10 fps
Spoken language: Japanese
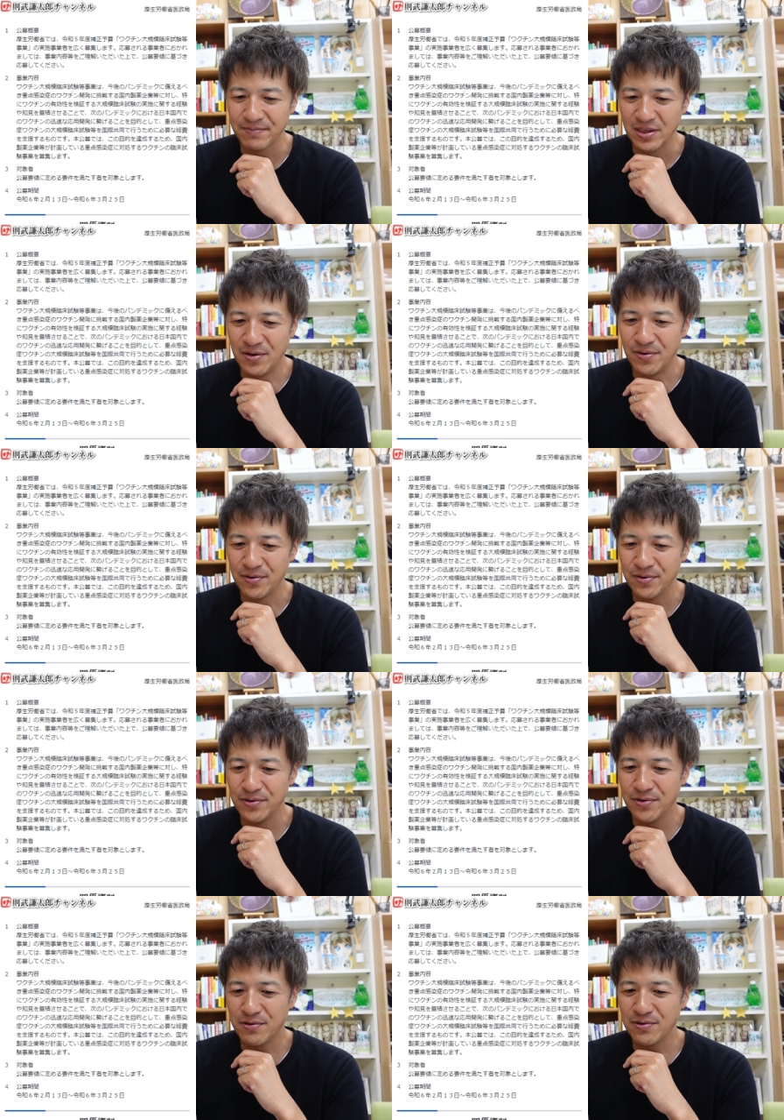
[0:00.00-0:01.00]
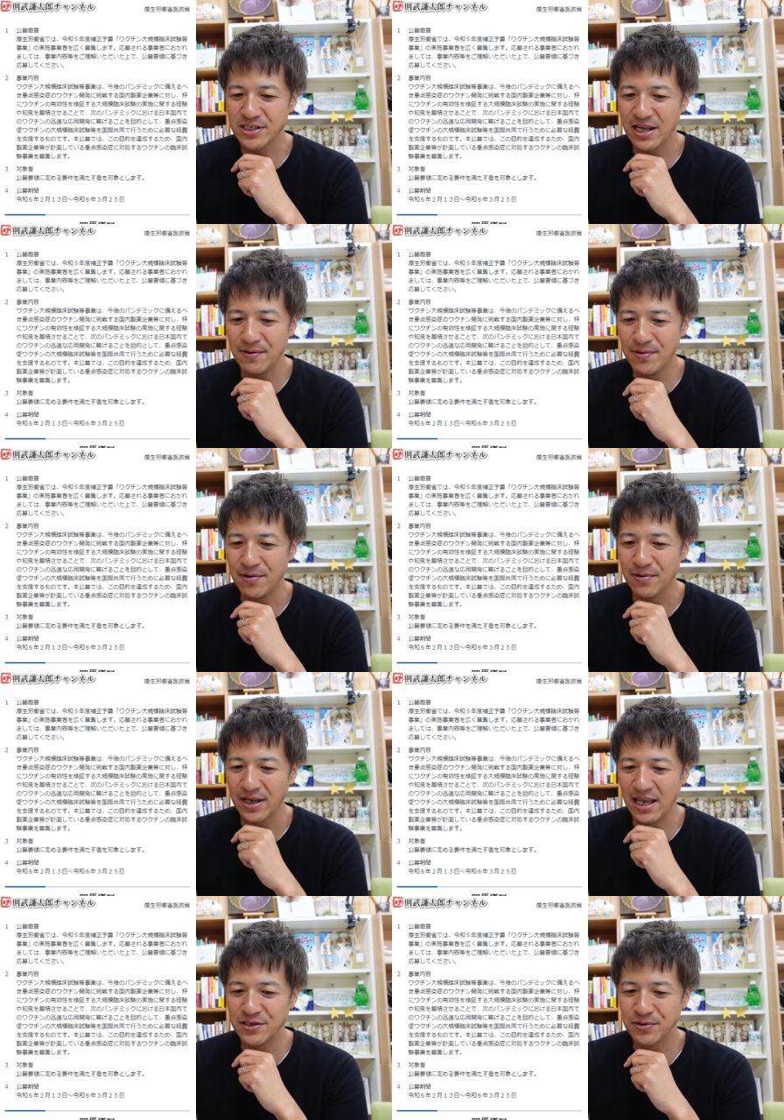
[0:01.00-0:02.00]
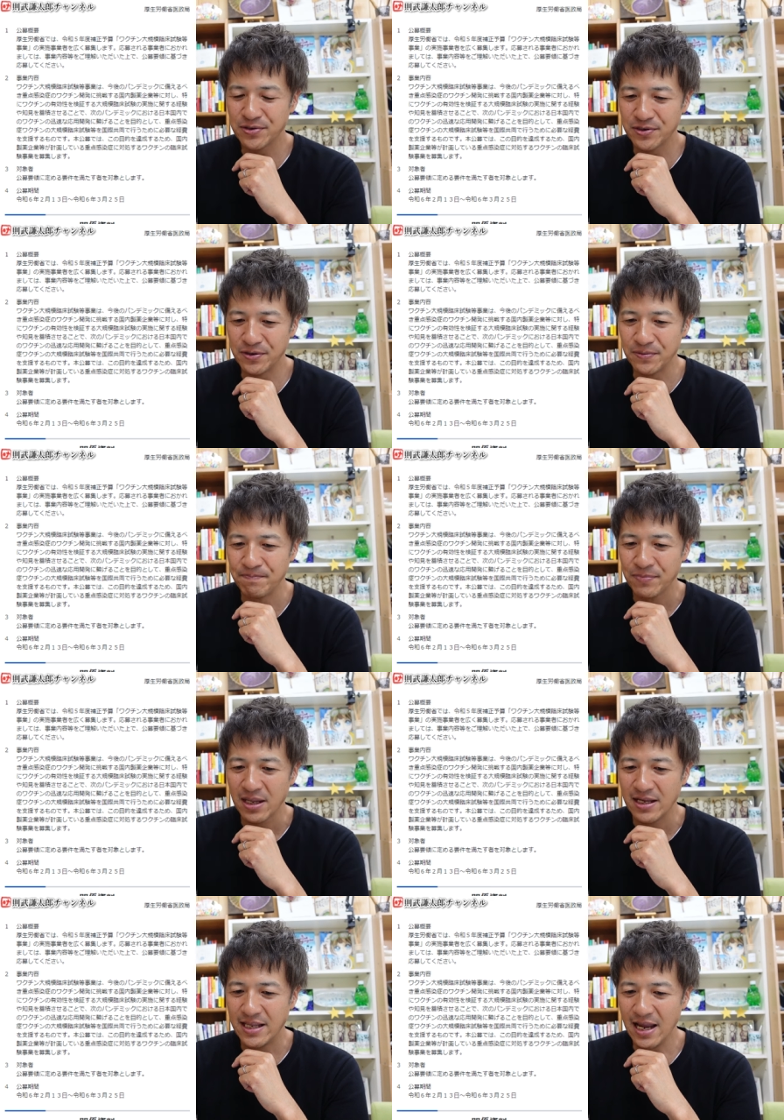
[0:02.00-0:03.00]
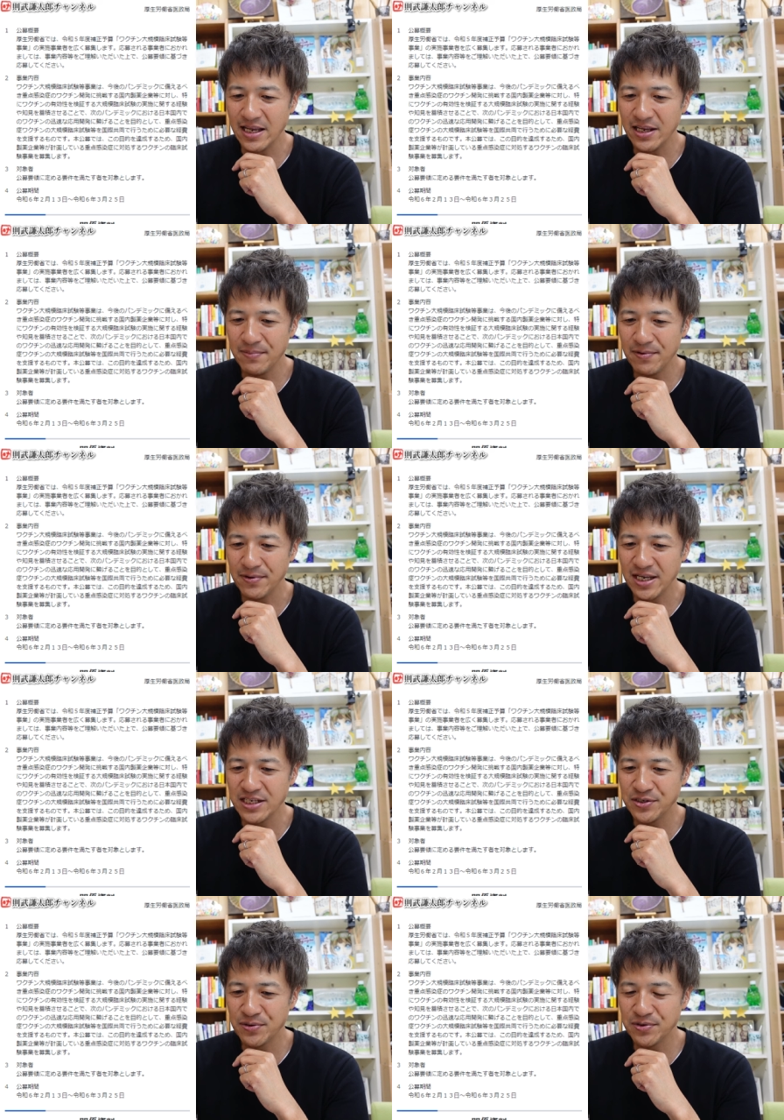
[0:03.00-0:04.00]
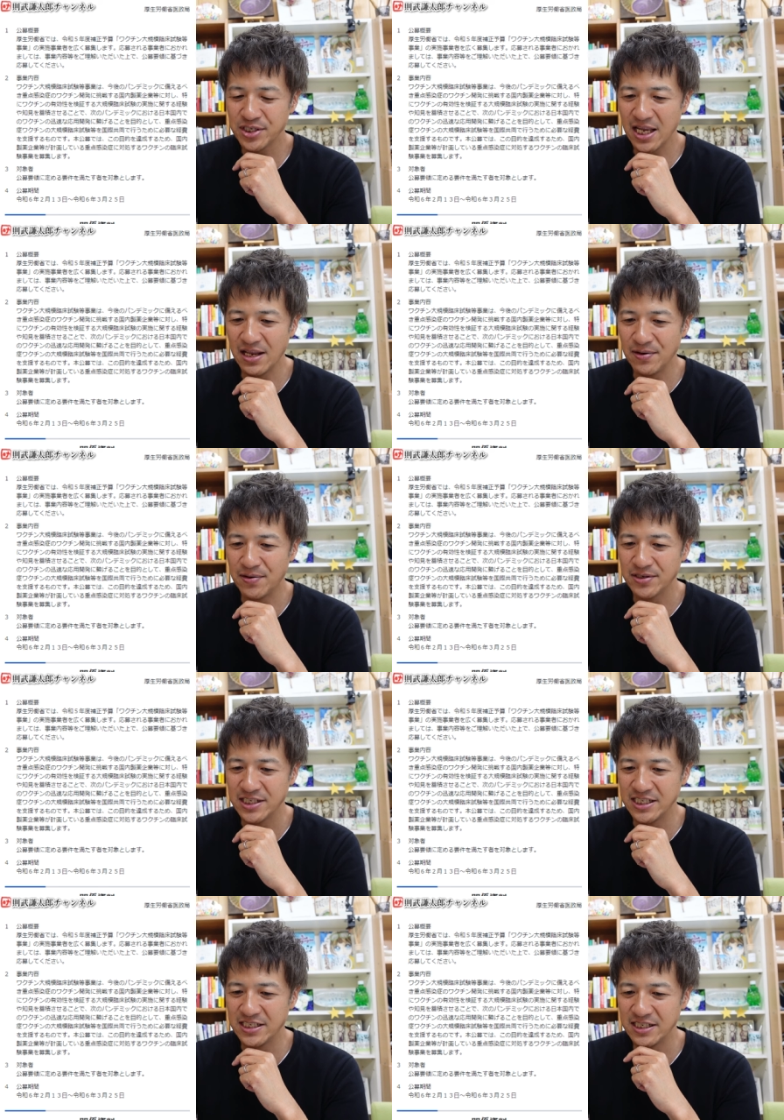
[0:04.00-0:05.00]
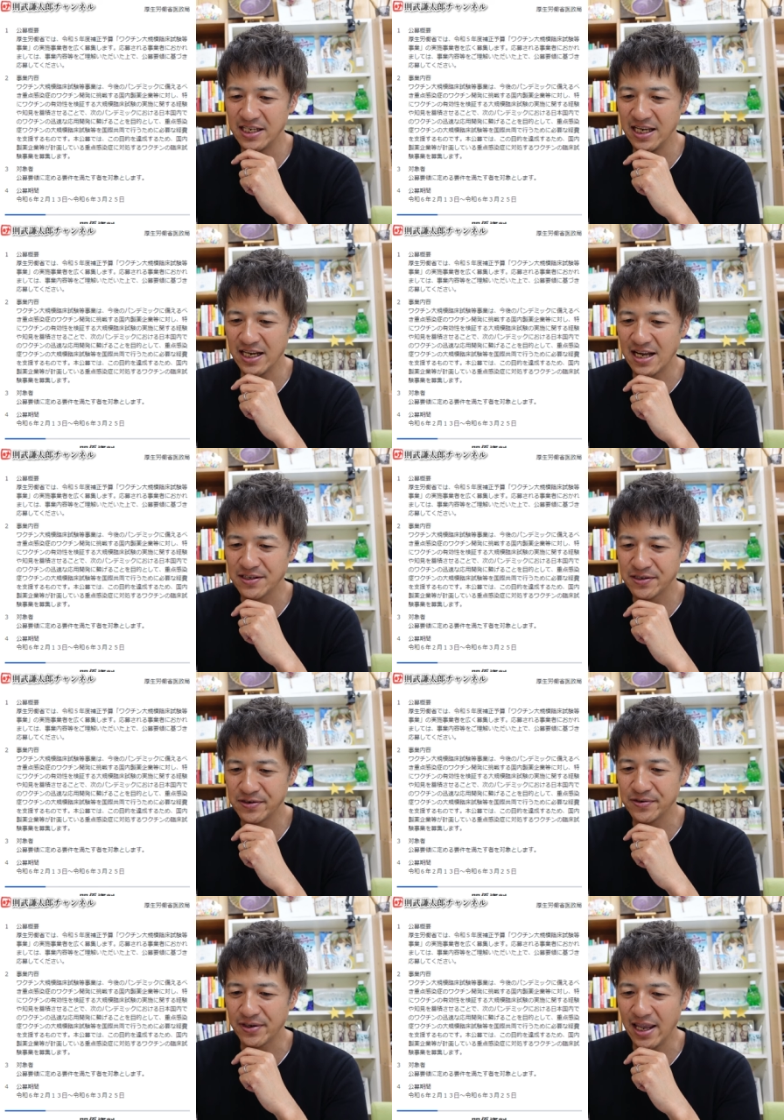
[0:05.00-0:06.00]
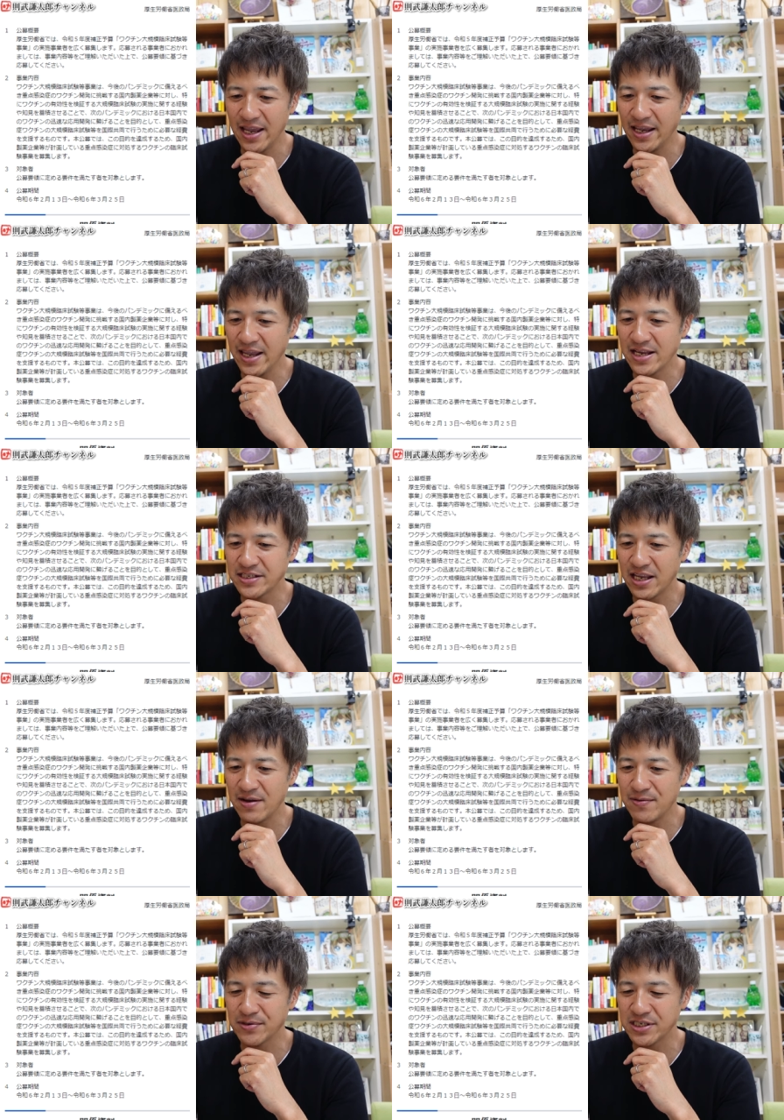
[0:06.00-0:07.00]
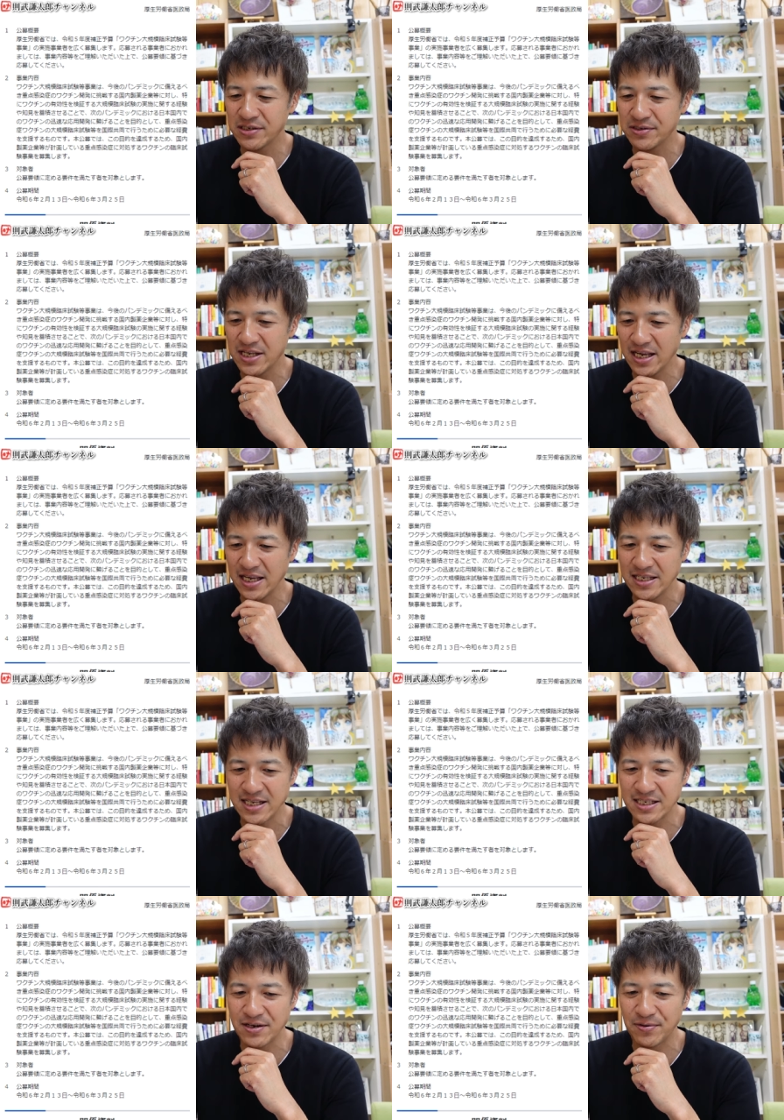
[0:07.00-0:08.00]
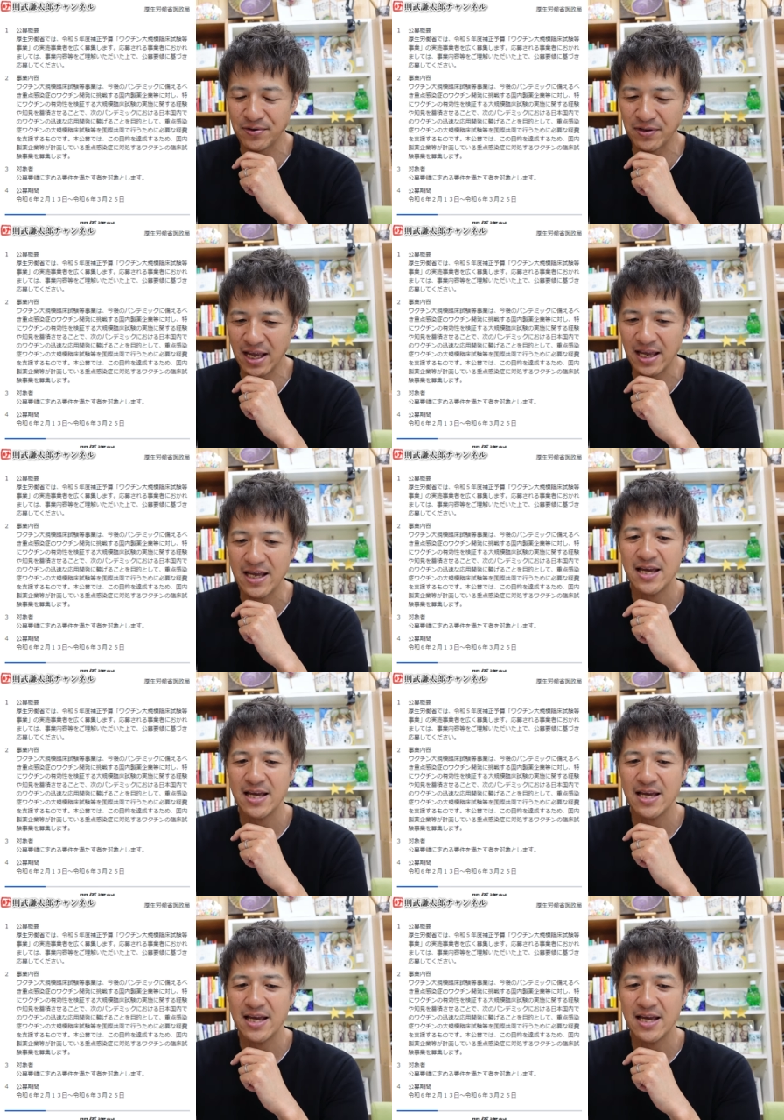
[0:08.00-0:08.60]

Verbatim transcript: の有効性を検証する大規模臨床試験の実施に関する経験や知見を蓄積させることで、